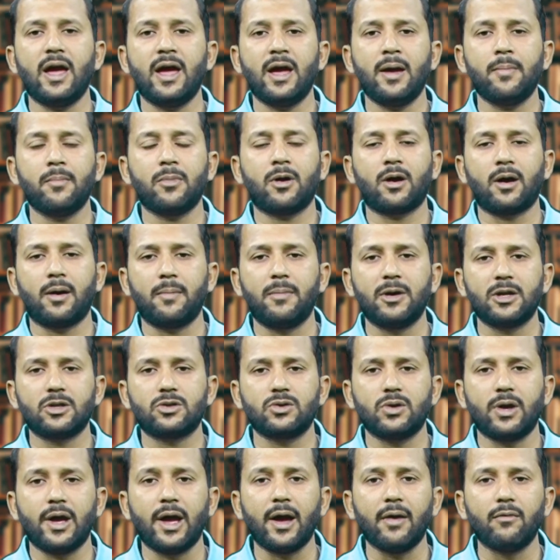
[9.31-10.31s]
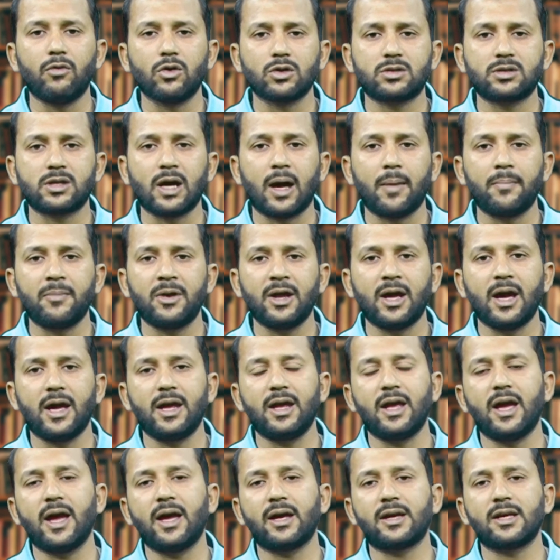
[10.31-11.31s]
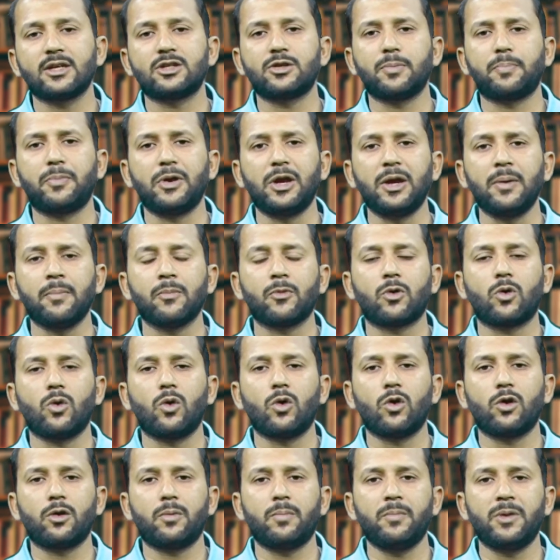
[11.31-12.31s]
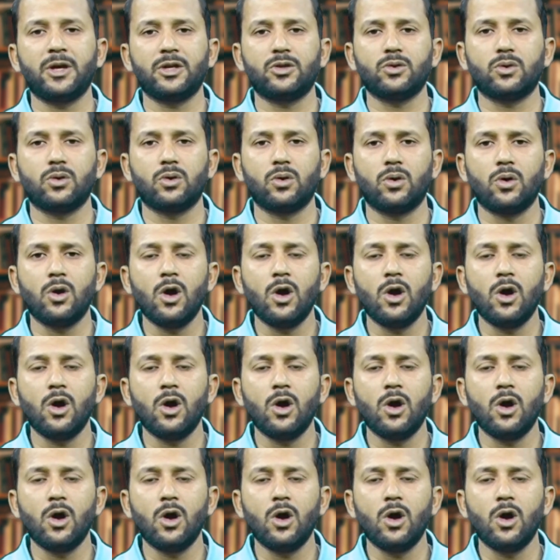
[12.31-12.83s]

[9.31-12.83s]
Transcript: अहम ख़बर जो है वो सामने आई है कि सुप्रीम कोर्ट में जो